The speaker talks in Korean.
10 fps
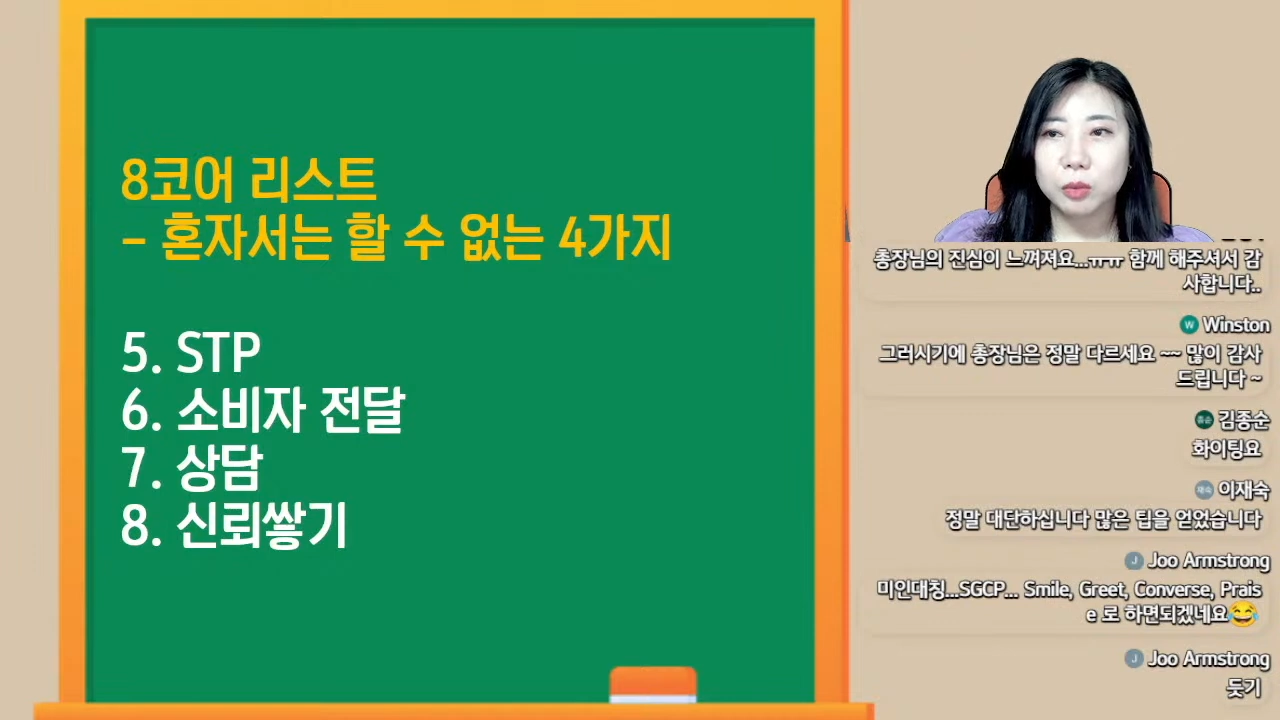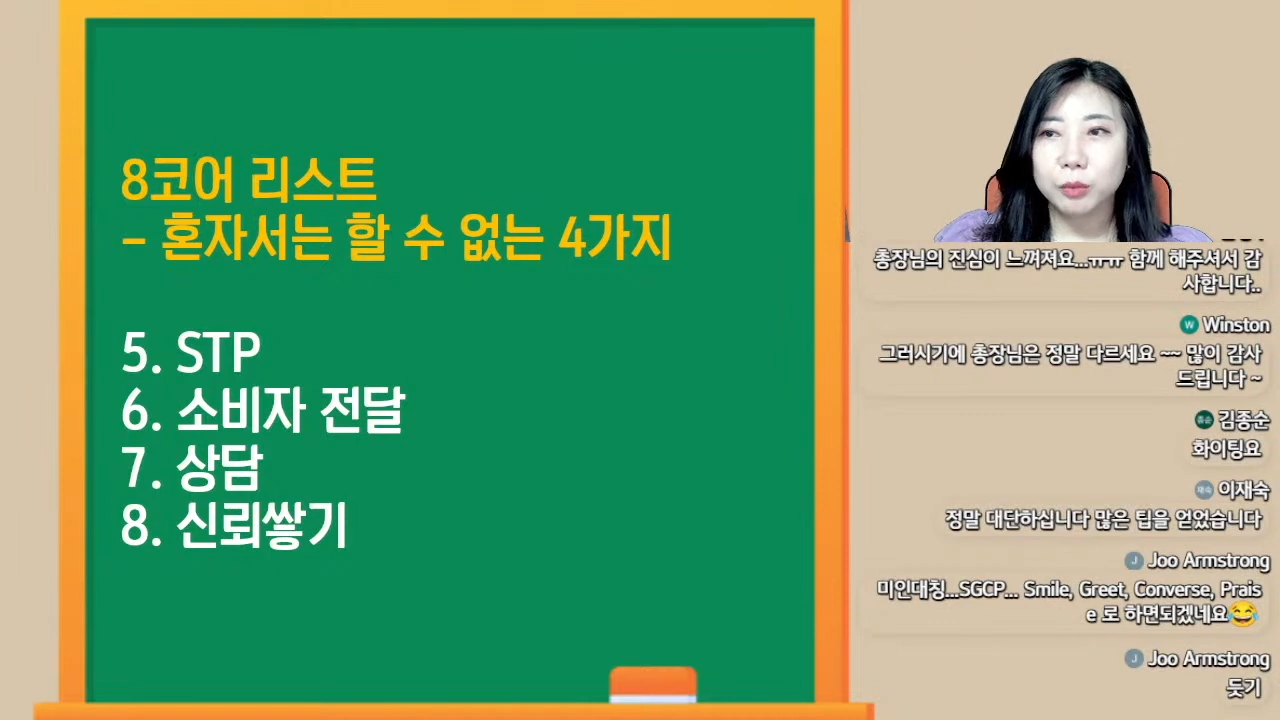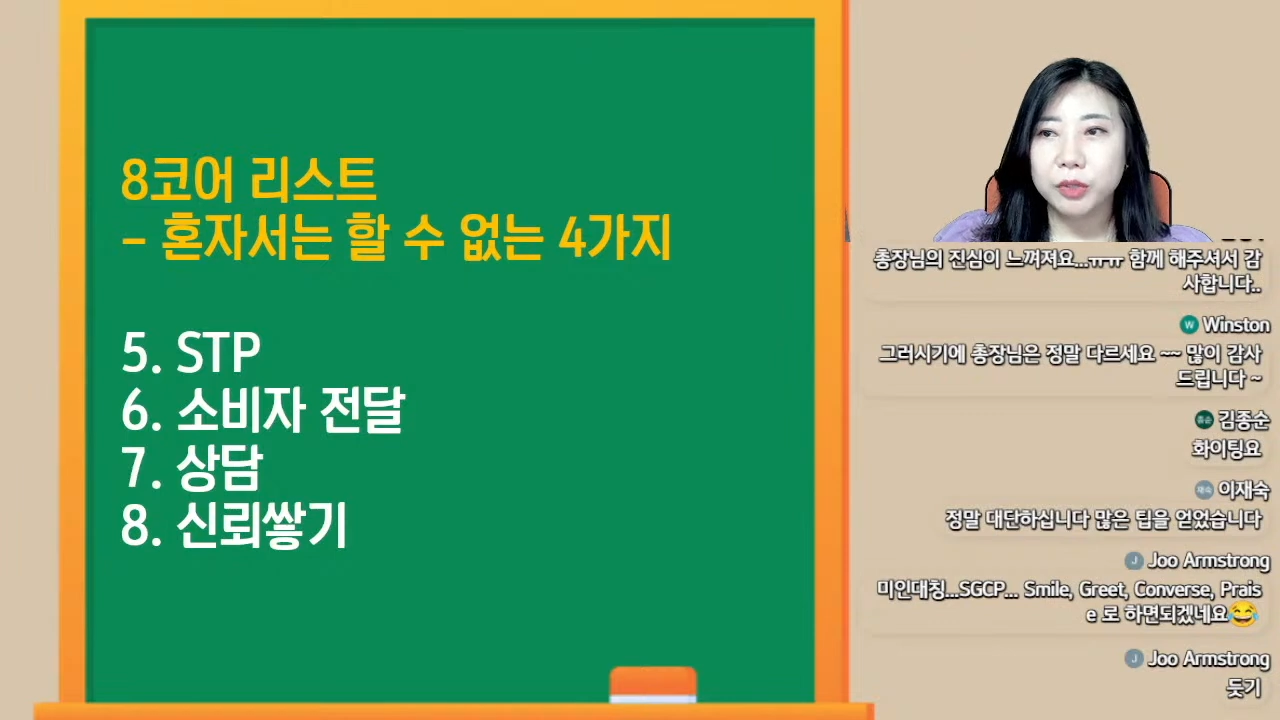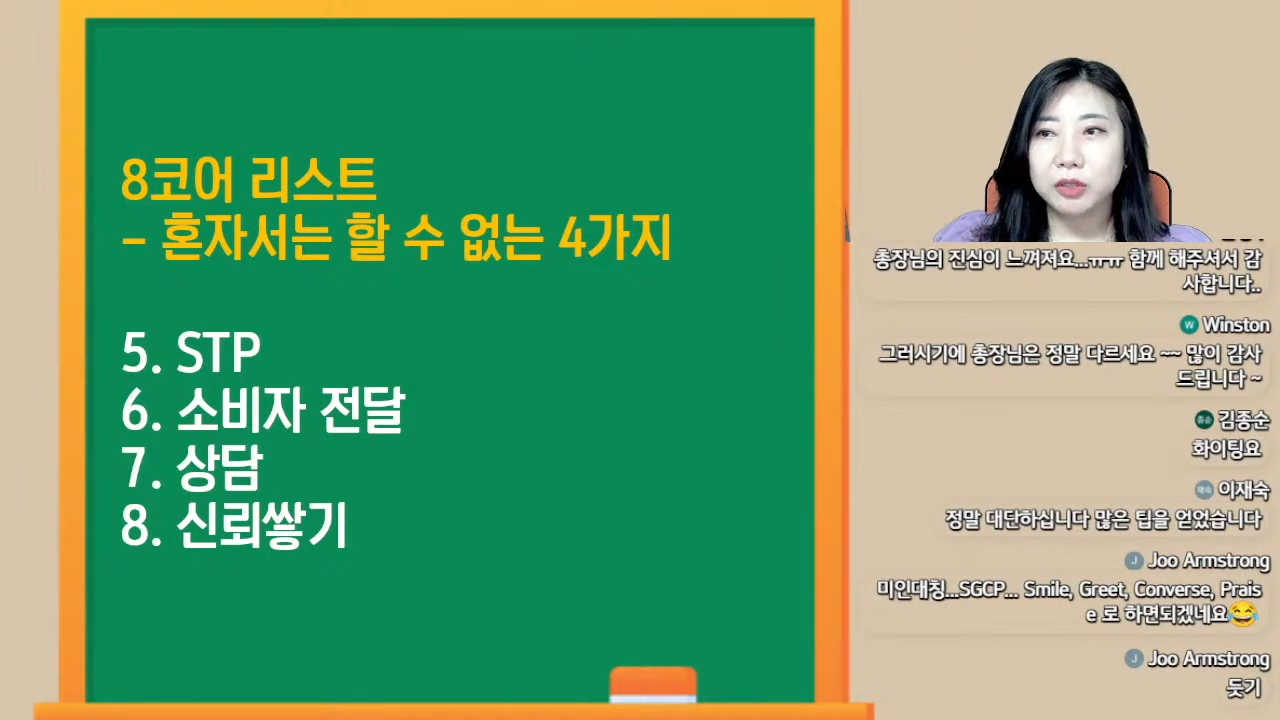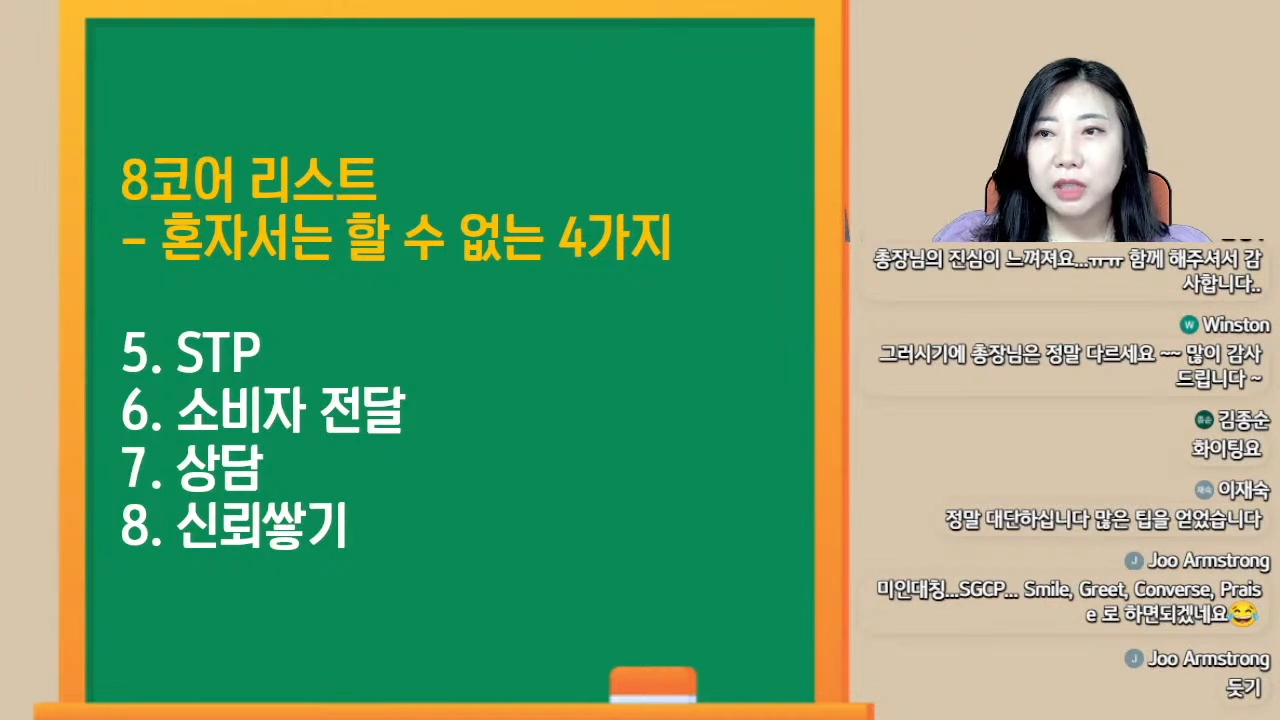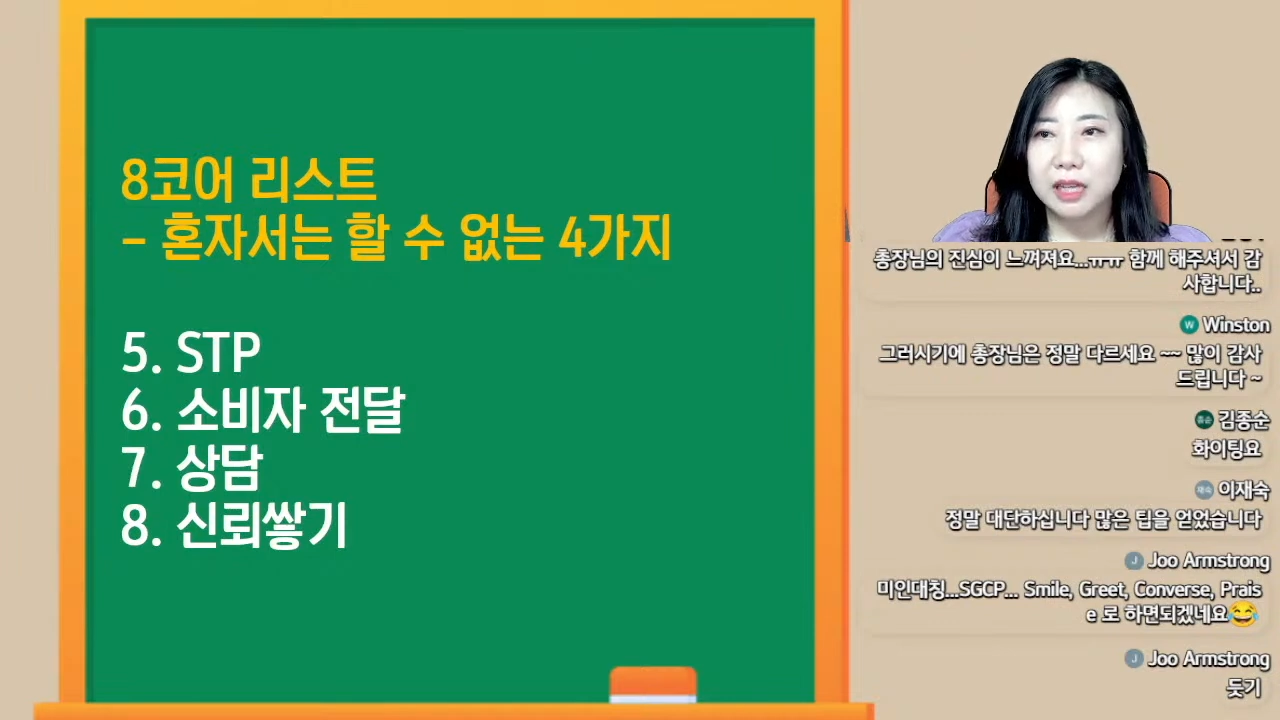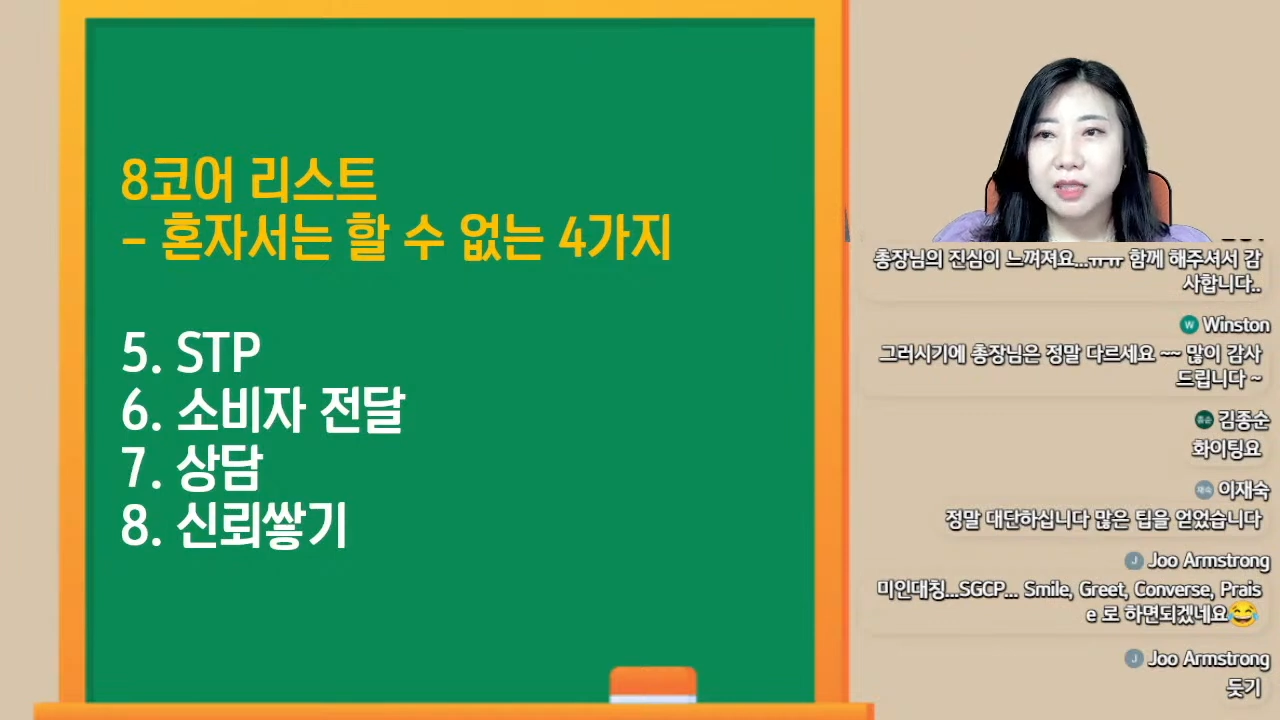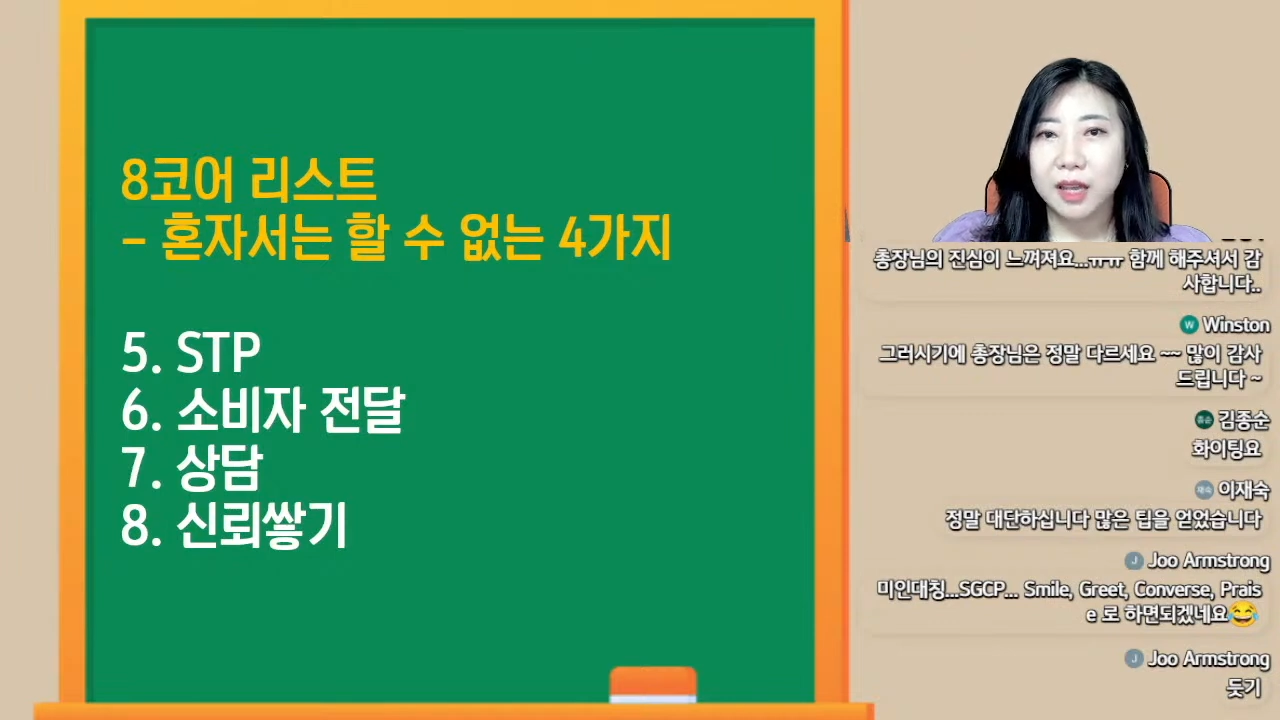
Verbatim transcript: 보면은 아직